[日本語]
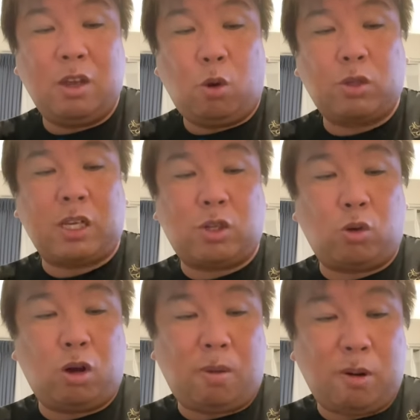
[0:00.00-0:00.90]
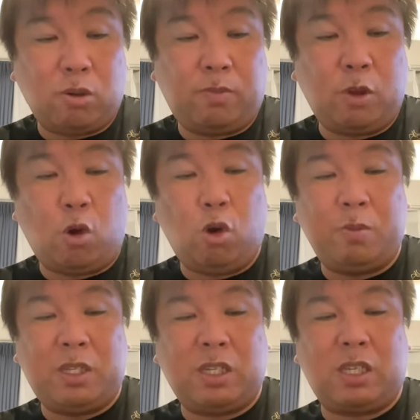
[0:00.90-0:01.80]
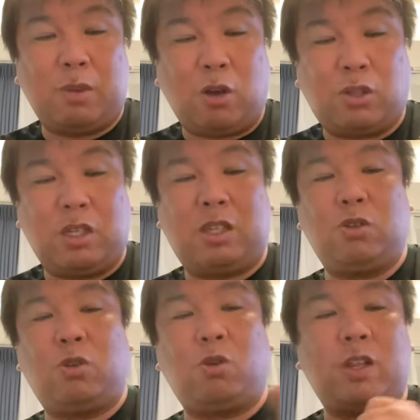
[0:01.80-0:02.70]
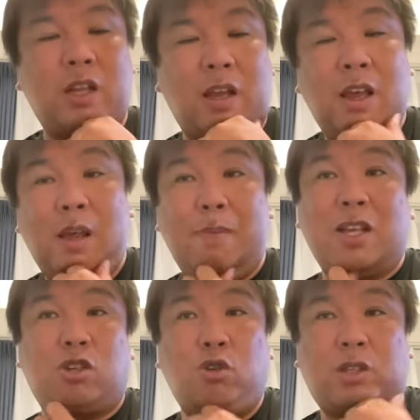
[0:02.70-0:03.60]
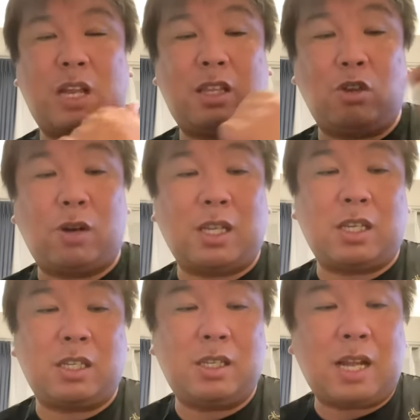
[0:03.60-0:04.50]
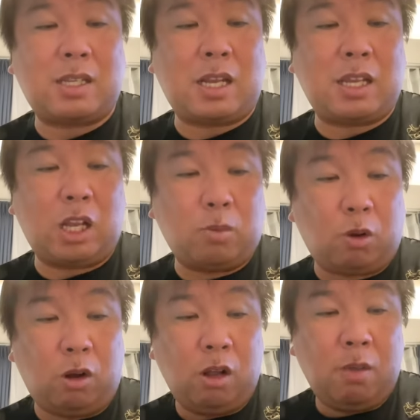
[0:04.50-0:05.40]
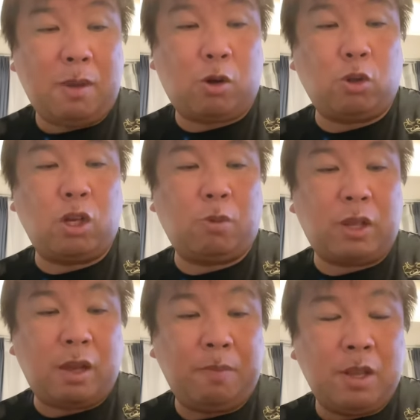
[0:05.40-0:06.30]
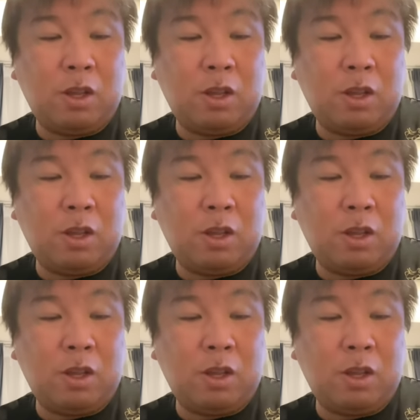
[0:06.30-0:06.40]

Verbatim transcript: 押し出しのフォアボール、で、大道、島内っていうところでね、まあ、終戦っていう形になったんだけども、まあ、この日もね、